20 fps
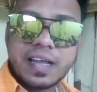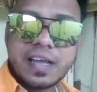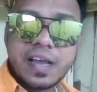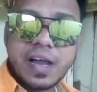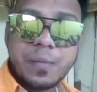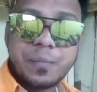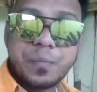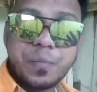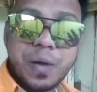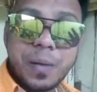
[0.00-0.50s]
लगे
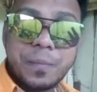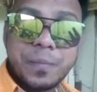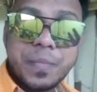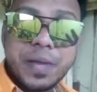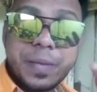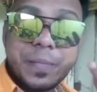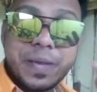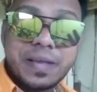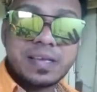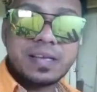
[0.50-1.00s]
आप,
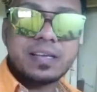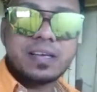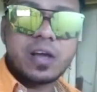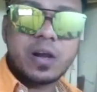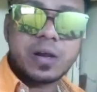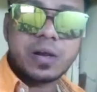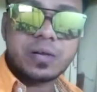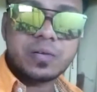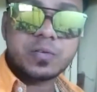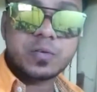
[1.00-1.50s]
आप इमेजन
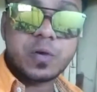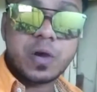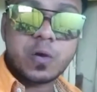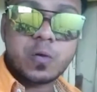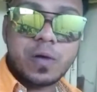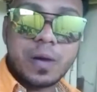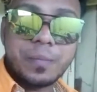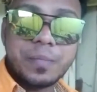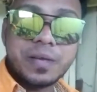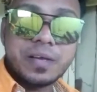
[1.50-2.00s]
कर
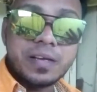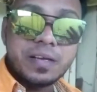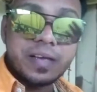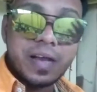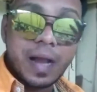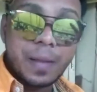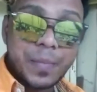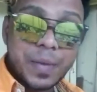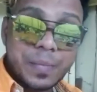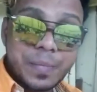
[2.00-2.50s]
करो आप
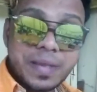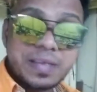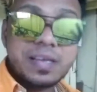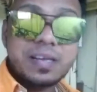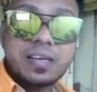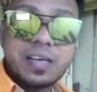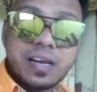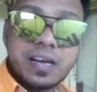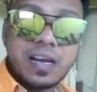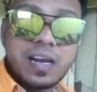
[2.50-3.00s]
आप
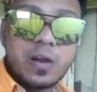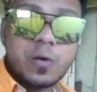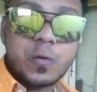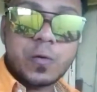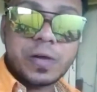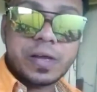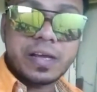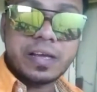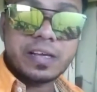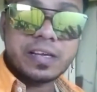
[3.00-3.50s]
इमेजन करने
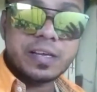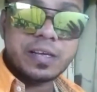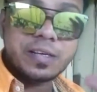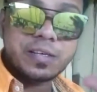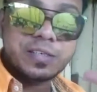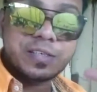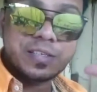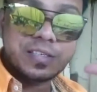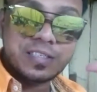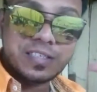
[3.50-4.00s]
लगोगे
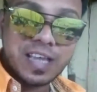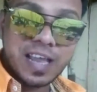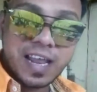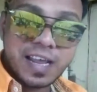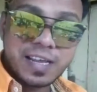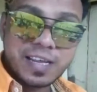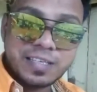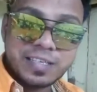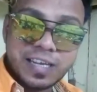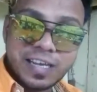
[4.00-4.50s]
कि
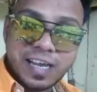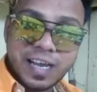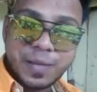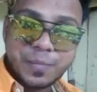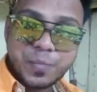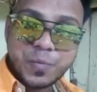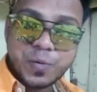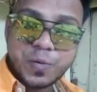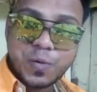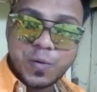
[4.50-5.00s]
सला ये जगह
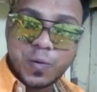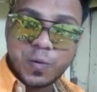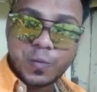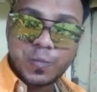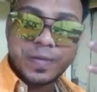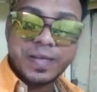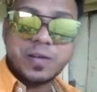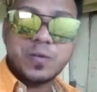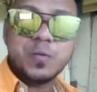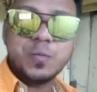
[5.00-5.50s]
अपन लोग
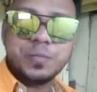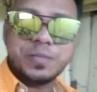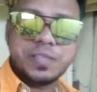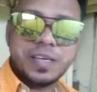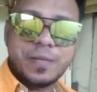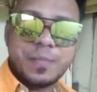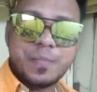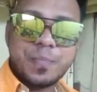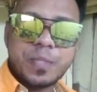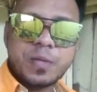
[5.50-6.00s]
भी
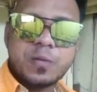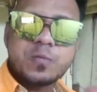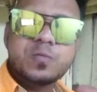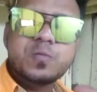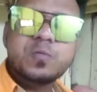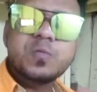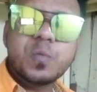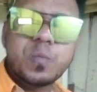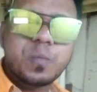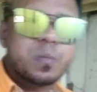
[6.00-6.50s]
घूमते
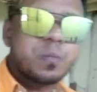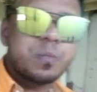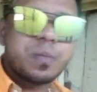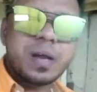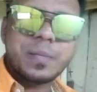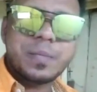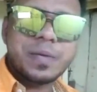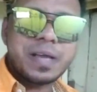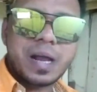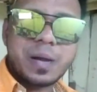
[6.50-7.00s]

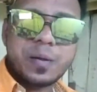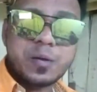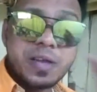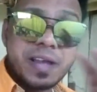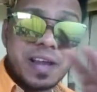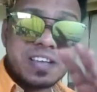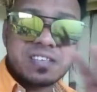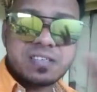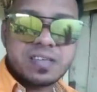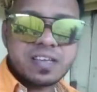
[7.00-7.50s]
सुपर भी यारो
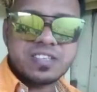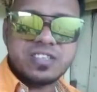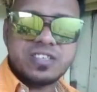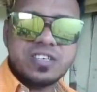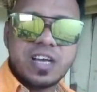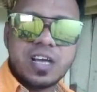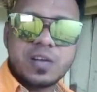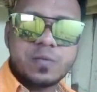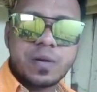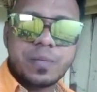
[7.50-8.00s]
एक से
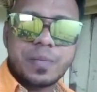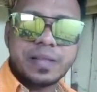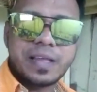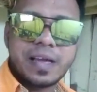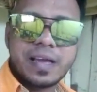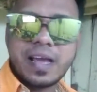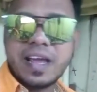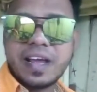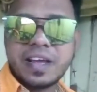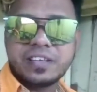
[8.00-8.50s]
जानवर
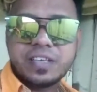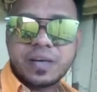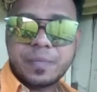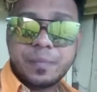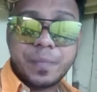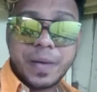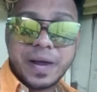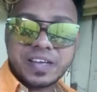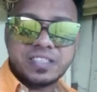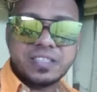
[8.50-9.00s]
बताया एक से
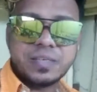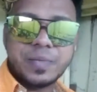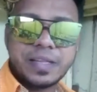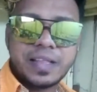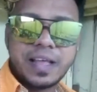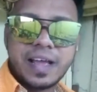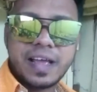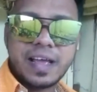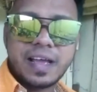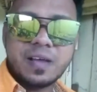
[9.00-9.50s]
पक्षी
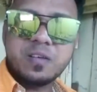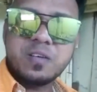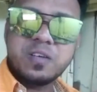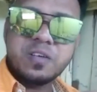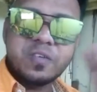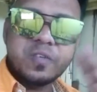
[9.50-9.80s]
बताया